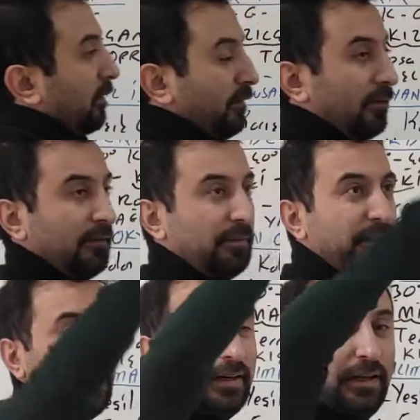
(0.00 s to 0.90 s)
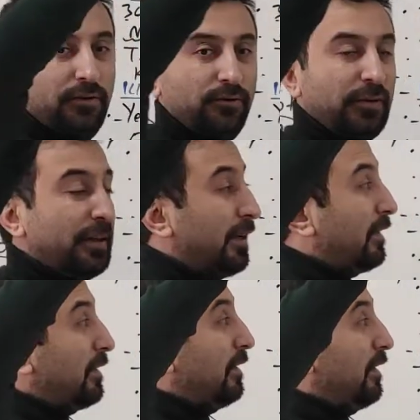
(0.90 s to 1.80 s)
yanısınız. Sibirya'nın en kuzeyi,
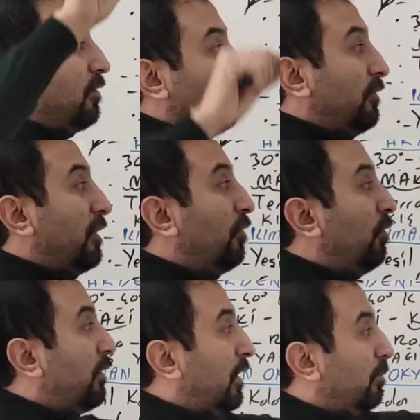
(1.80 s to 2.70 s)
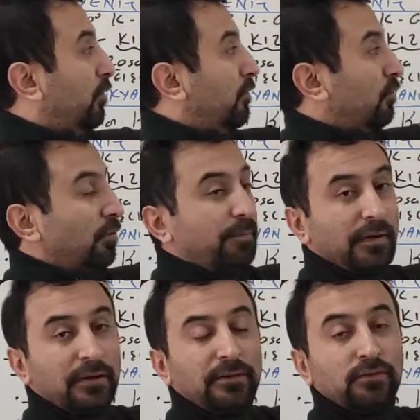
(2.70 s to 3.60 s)
Kanada'nın en kuzeyi. 10 ay boyunca
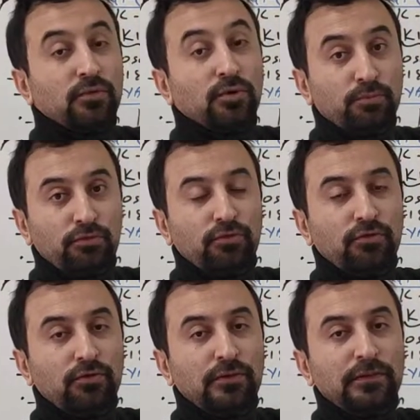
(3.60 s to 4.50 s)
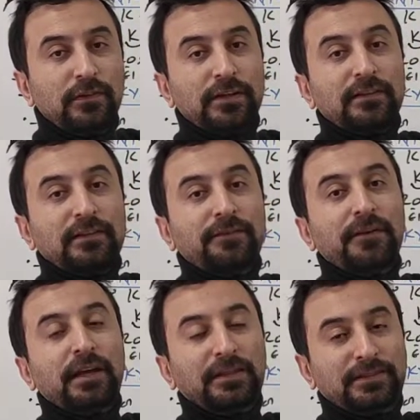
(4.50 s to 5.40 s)
toprak donmuştur. Çünkü sıcaklık
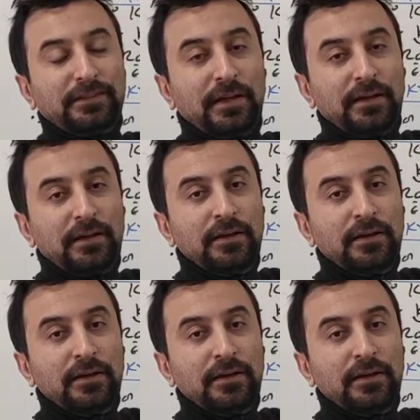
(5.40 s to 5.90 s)
sıfırın altında.